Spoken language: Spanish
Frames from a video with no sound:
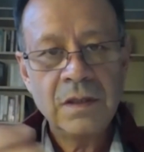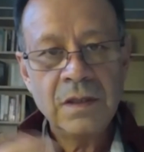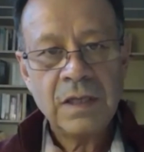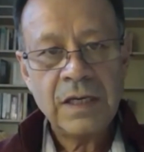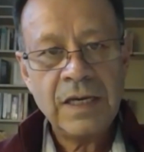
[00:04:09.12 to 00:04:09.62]

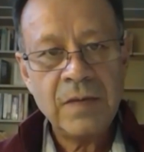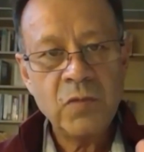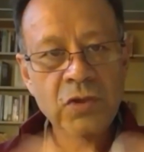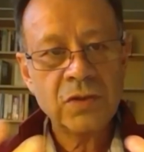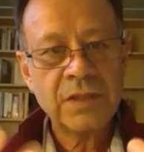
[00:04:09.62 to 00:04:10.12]
Ahí hay
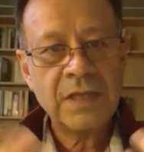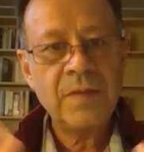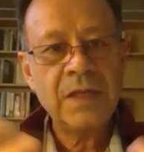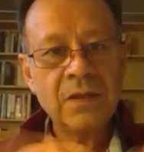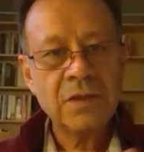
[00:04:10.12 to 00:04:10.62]
muchos
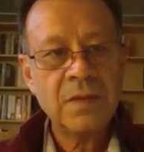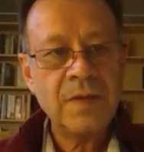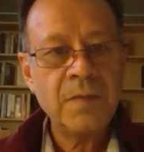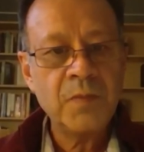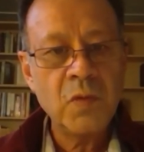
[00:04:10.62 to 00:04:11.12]
elementos de
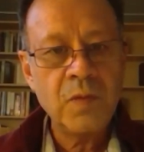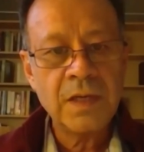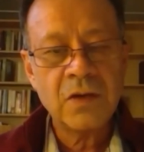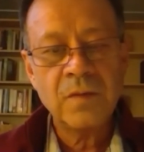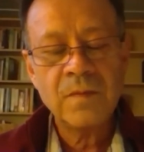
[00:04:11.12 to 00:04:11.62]
bien
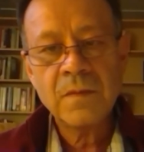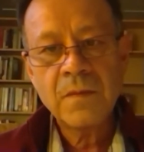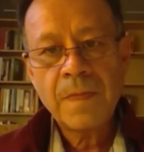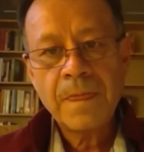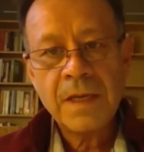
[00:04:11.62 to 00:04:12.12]
público
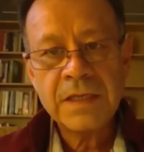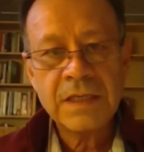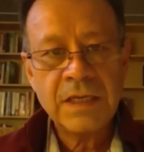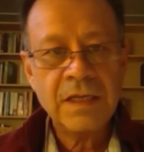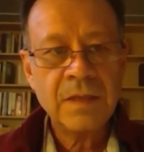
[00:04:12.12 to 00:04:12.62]
que
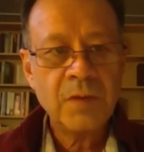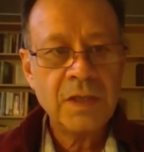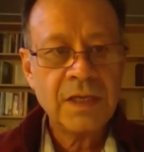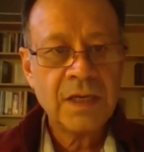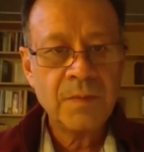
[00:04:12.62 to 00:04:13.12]
requieren de
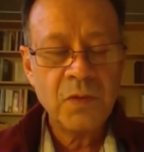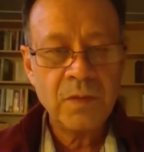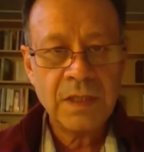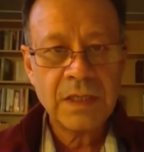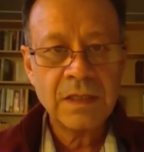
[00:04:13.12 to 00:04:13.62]
política
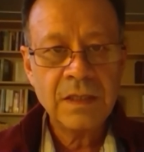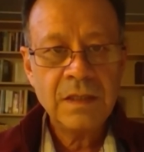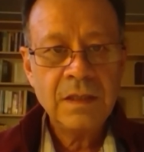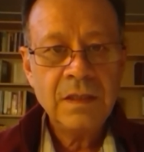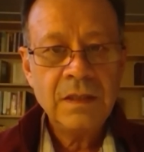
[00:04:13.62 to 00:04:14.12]
pública.
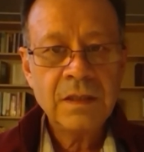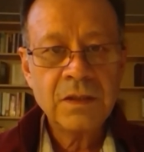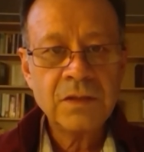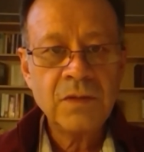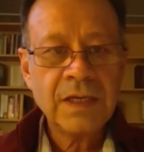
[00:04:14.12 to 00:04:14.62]

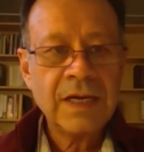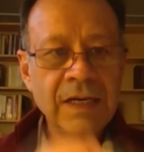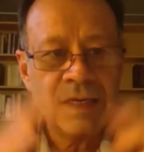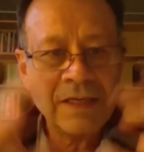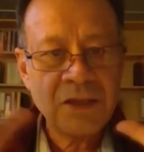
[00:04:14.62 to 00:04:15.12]
Entonces, una
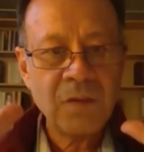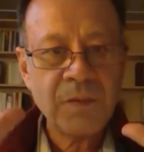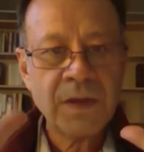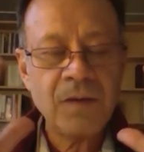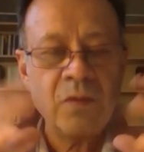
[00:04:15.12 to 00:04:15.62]
gran lección
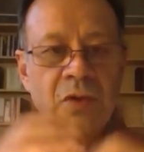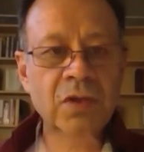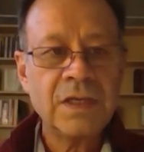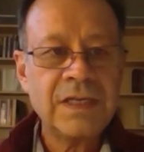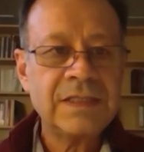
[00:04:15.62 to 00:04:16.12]
para el mundo
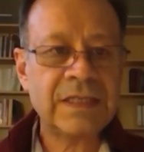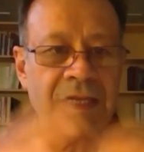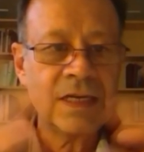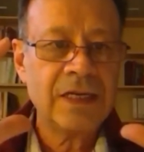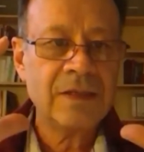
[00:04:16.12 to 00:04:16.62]
de que este es
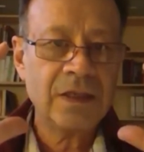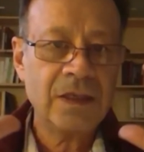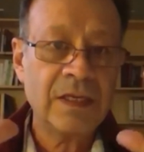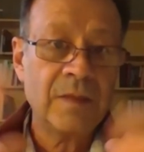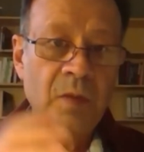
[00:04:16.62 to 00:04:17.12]
el
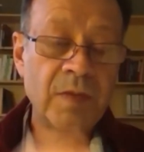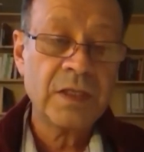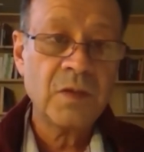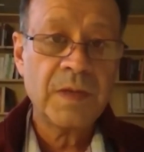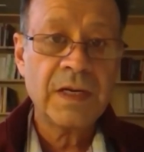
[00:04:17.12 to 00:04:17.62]
gran
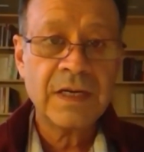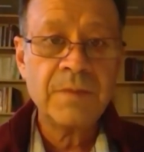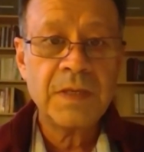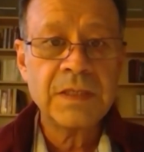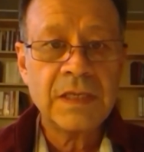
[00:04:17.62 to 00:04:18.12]
momento para
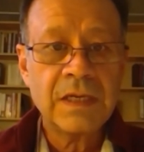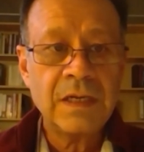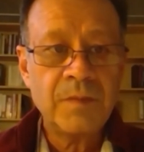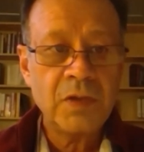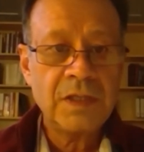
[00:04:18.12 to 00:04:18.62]
repensar
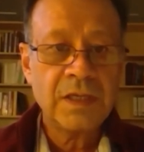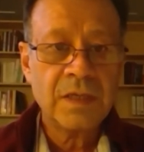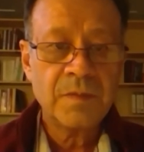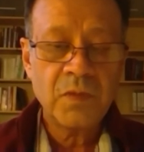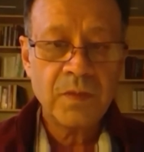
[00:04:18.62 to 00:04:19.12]
la
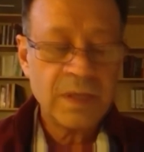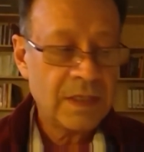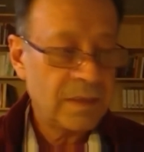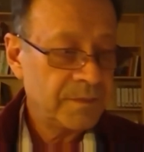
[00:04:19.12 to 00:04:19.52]
política pública.